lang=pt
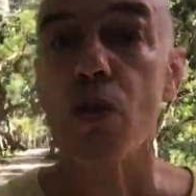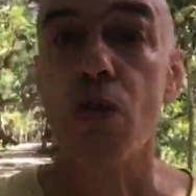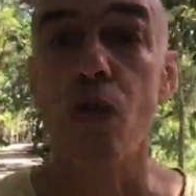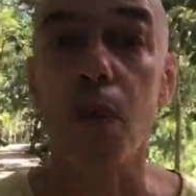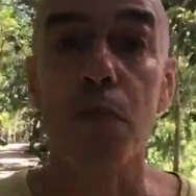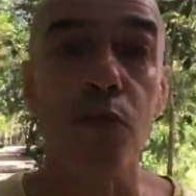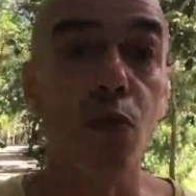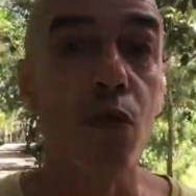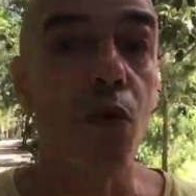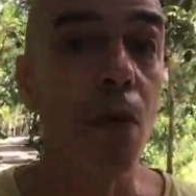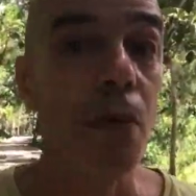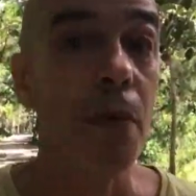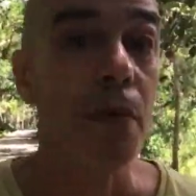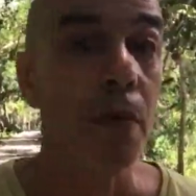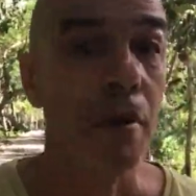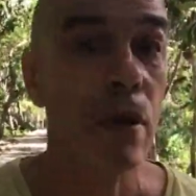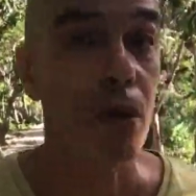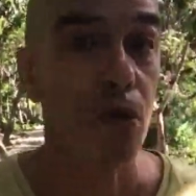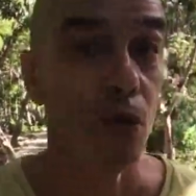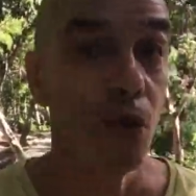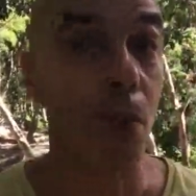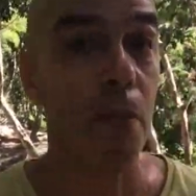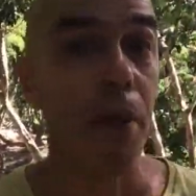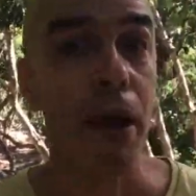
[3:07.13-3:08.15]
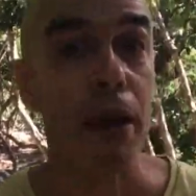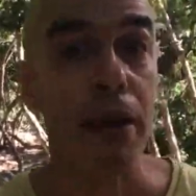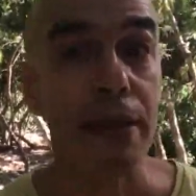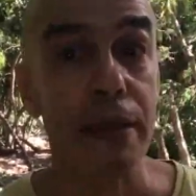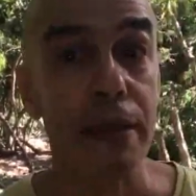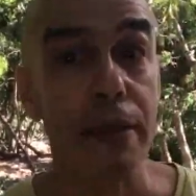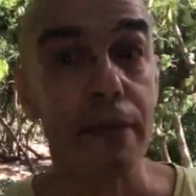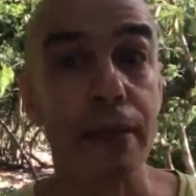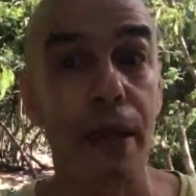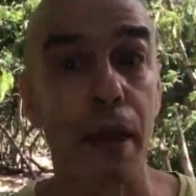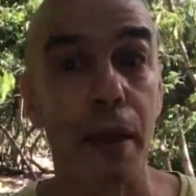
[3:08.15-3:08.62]
como
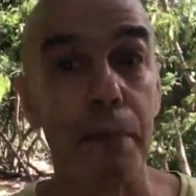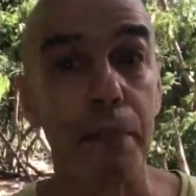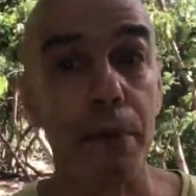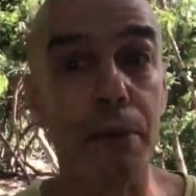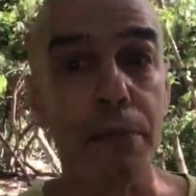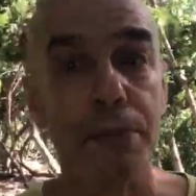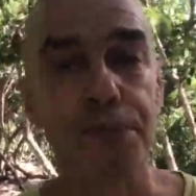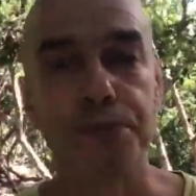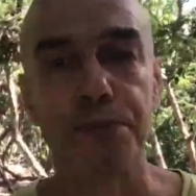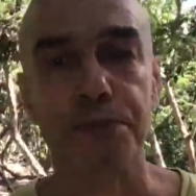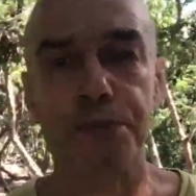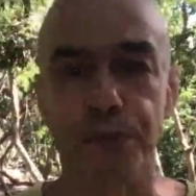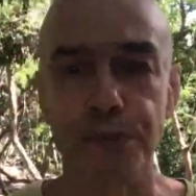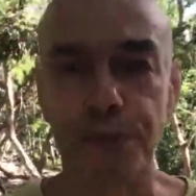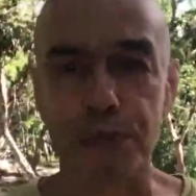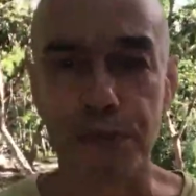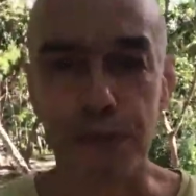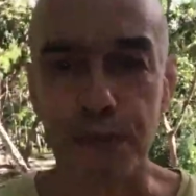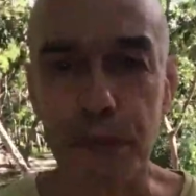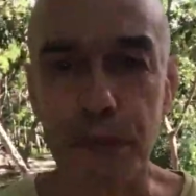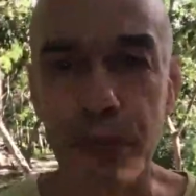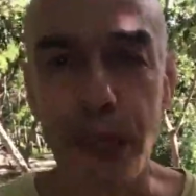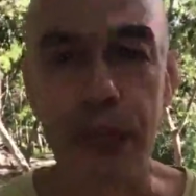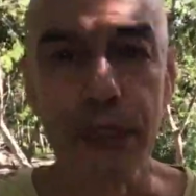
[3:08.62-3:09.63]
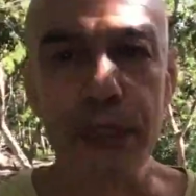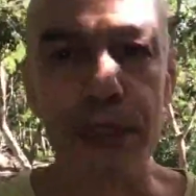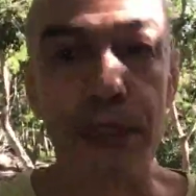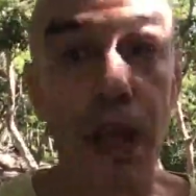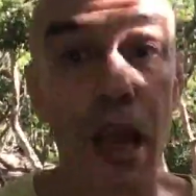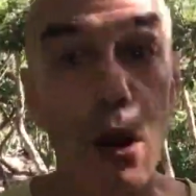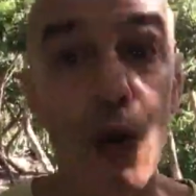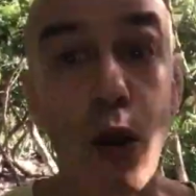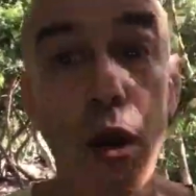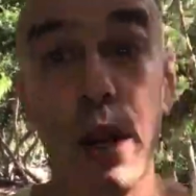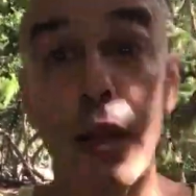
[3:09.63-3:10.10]
Göbekli Tepe?
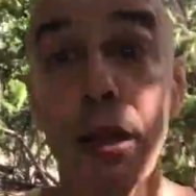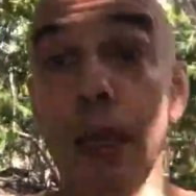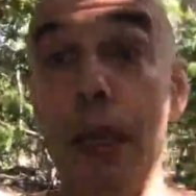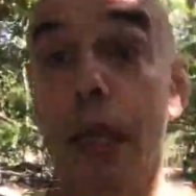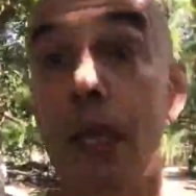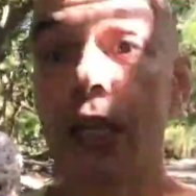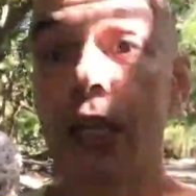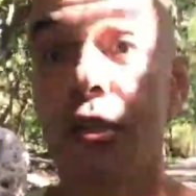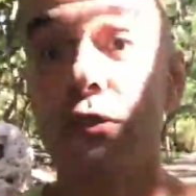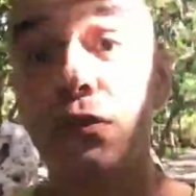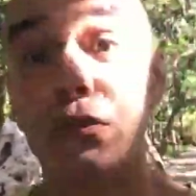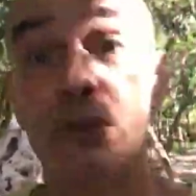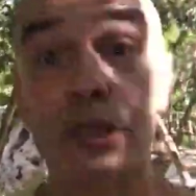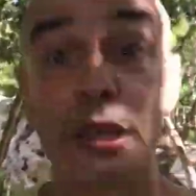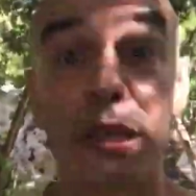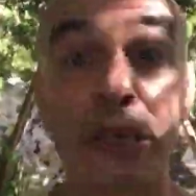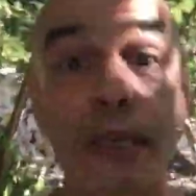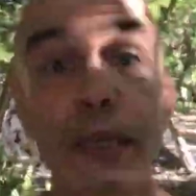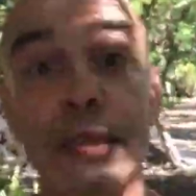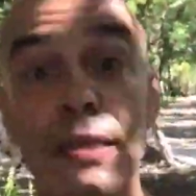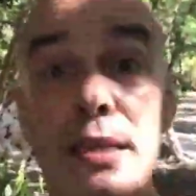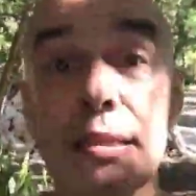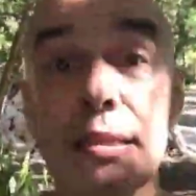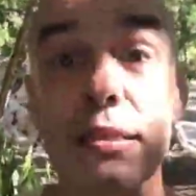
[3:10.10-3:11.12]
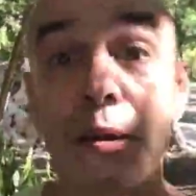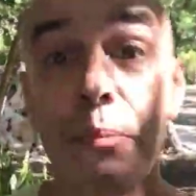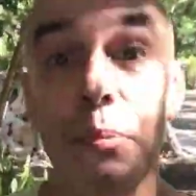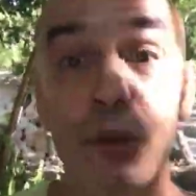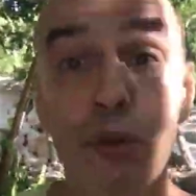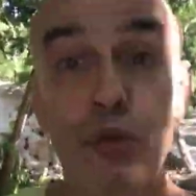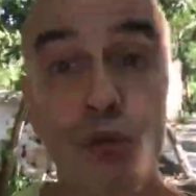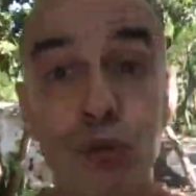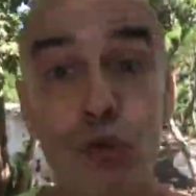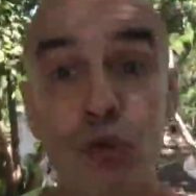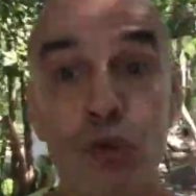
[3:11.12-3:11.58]
Já agora, se você quiser
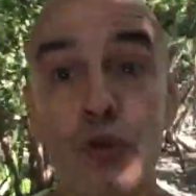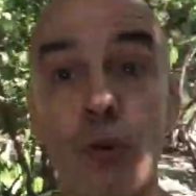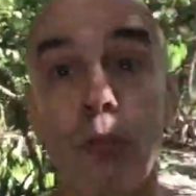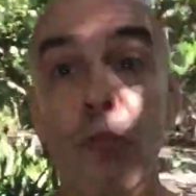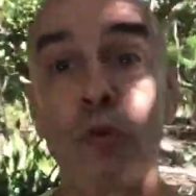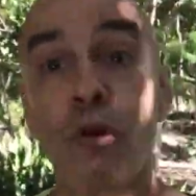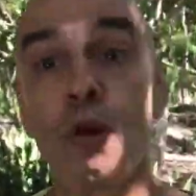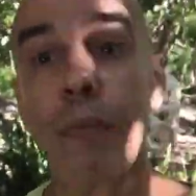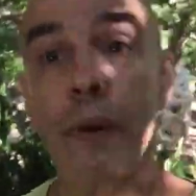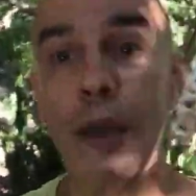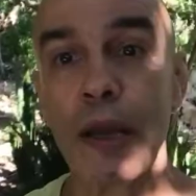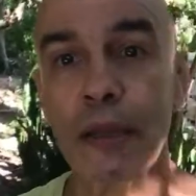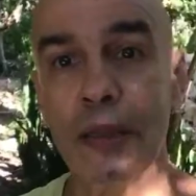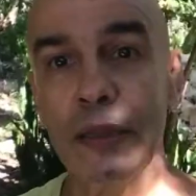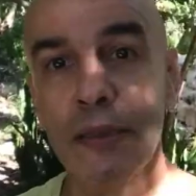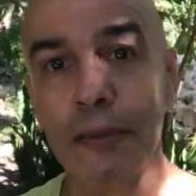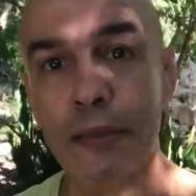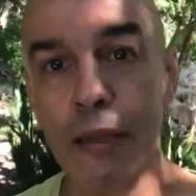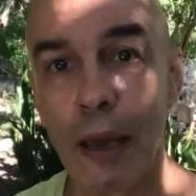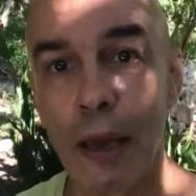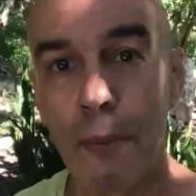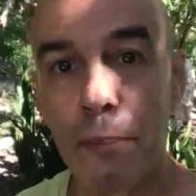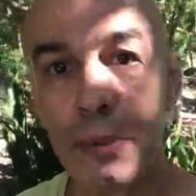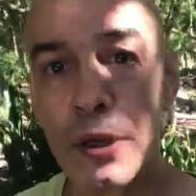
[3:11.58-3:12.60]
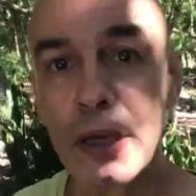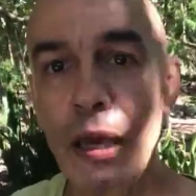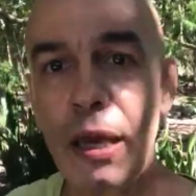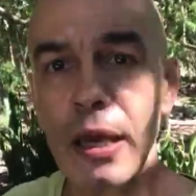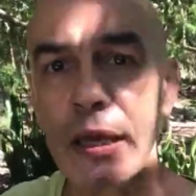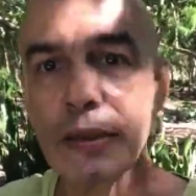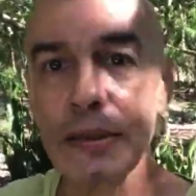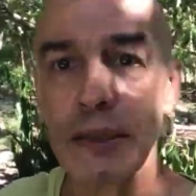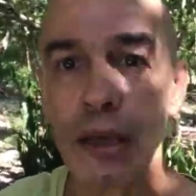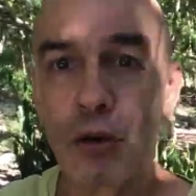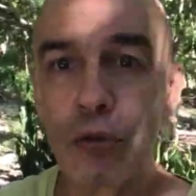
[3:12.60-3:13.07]
saber tudo sobre Göbekli Tepe,
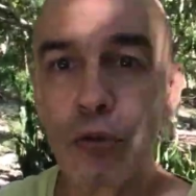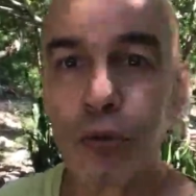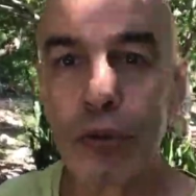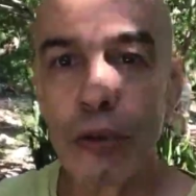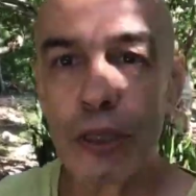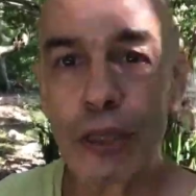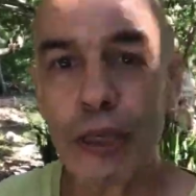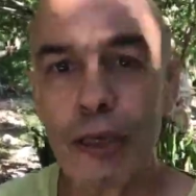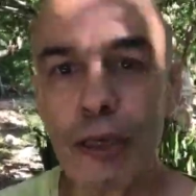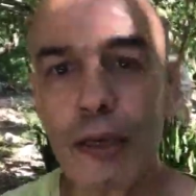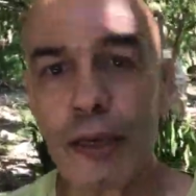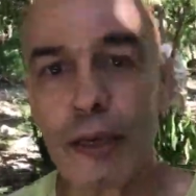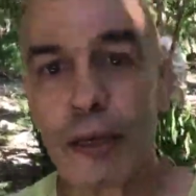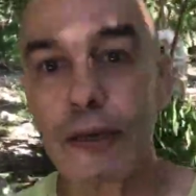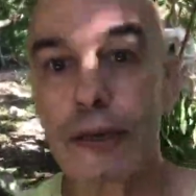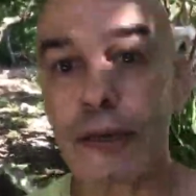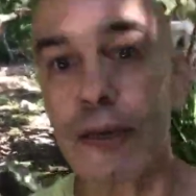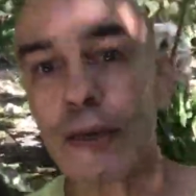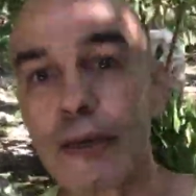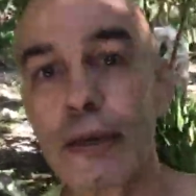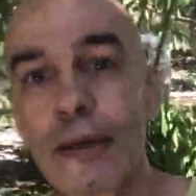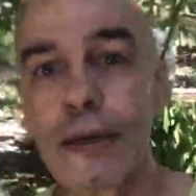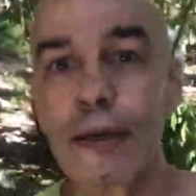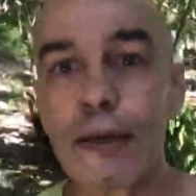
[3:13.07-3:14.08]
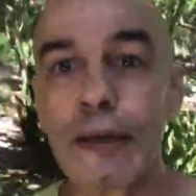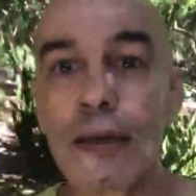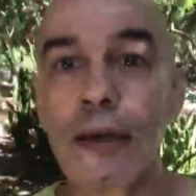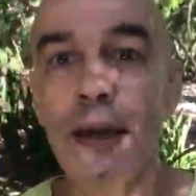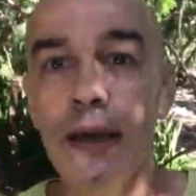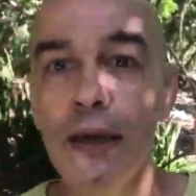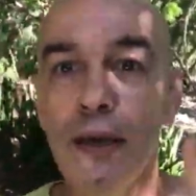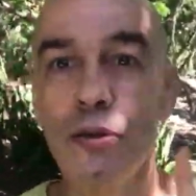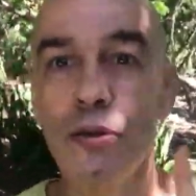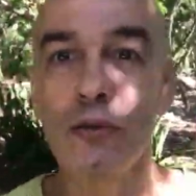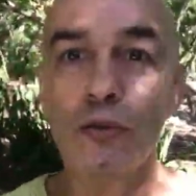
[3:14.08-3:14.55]
tem um link
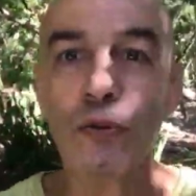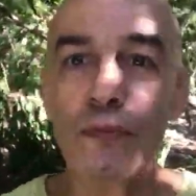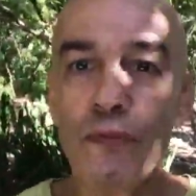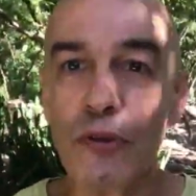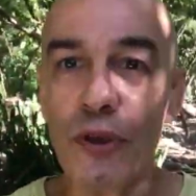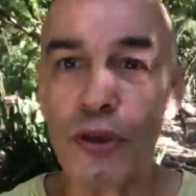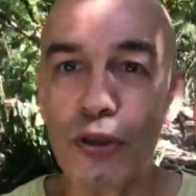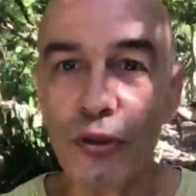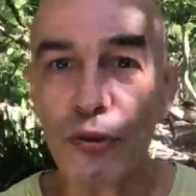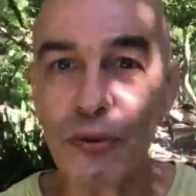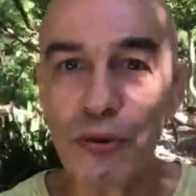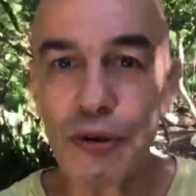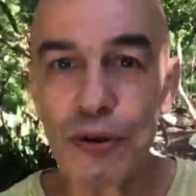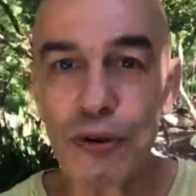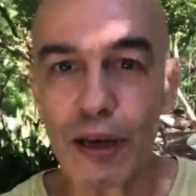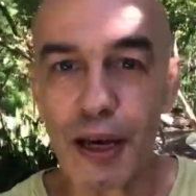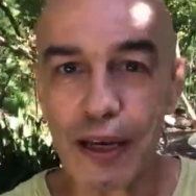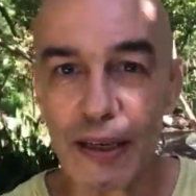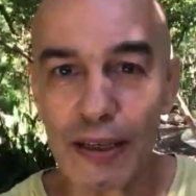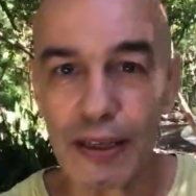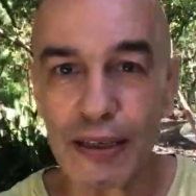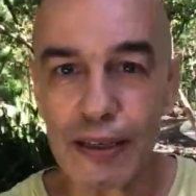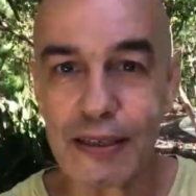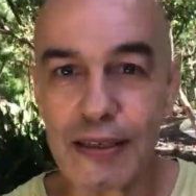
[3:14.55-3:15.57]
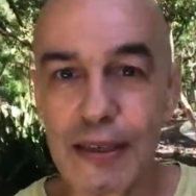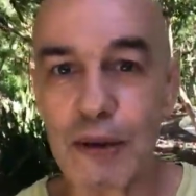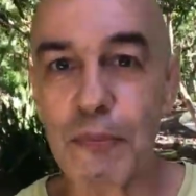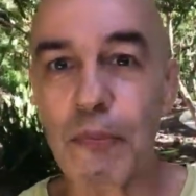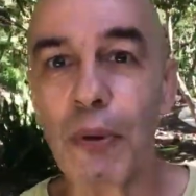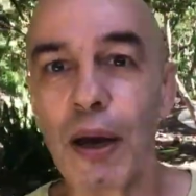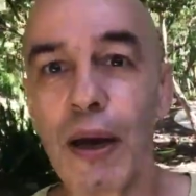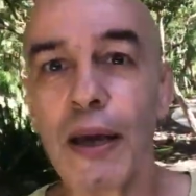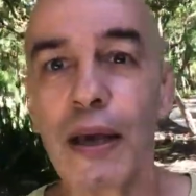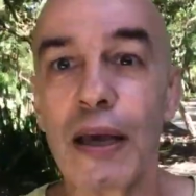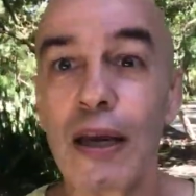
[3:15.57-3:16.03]
no vídeo aqui em
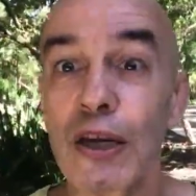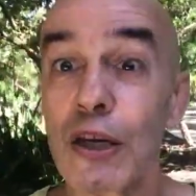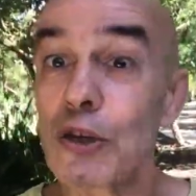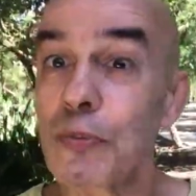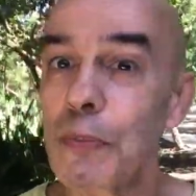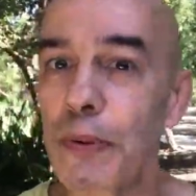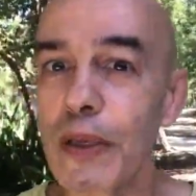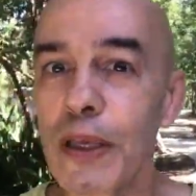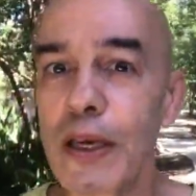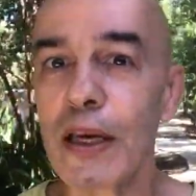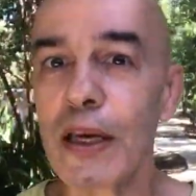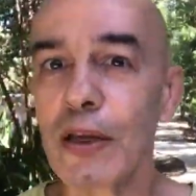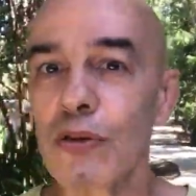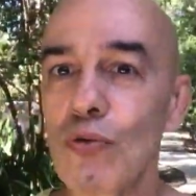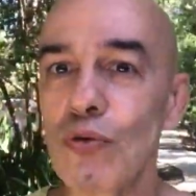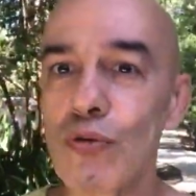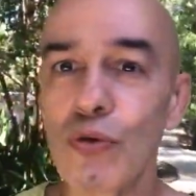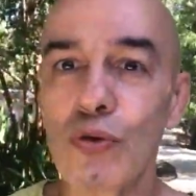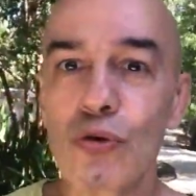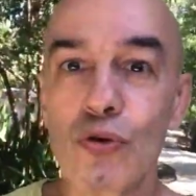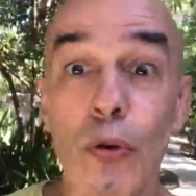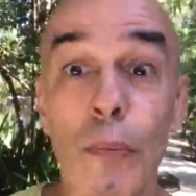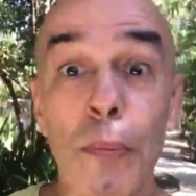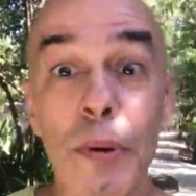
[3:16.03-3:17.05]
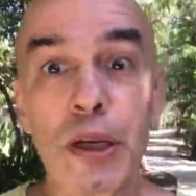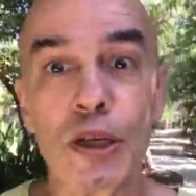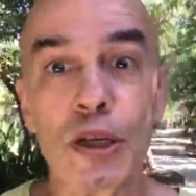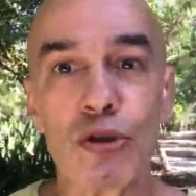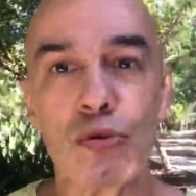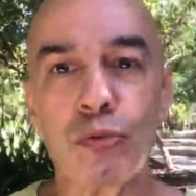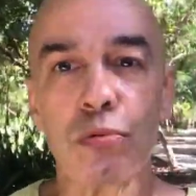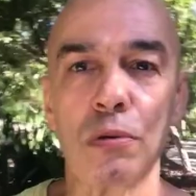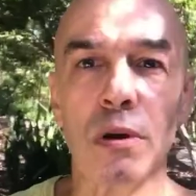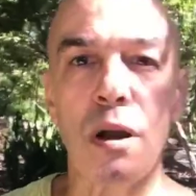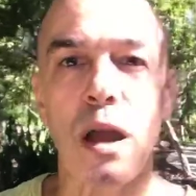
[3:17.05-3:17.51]
cima que explica tudo sobre
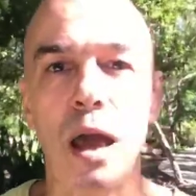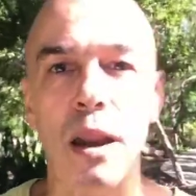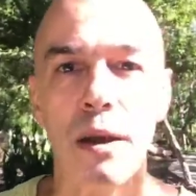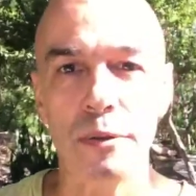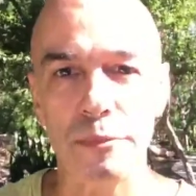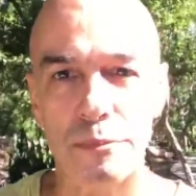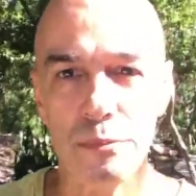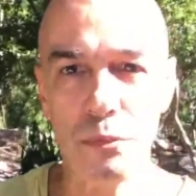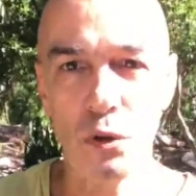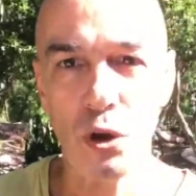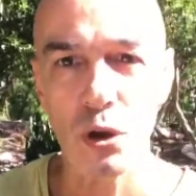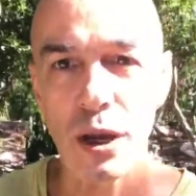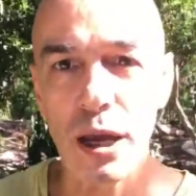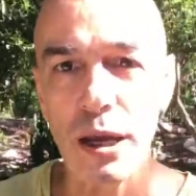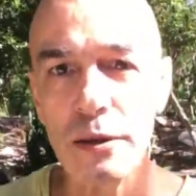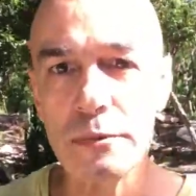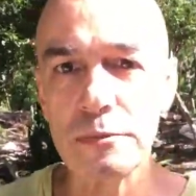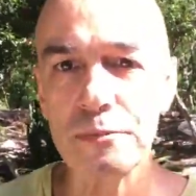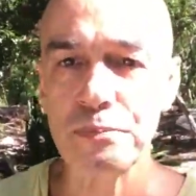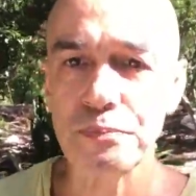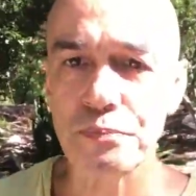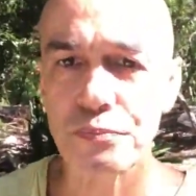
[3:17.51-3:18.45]
este lugar, ok?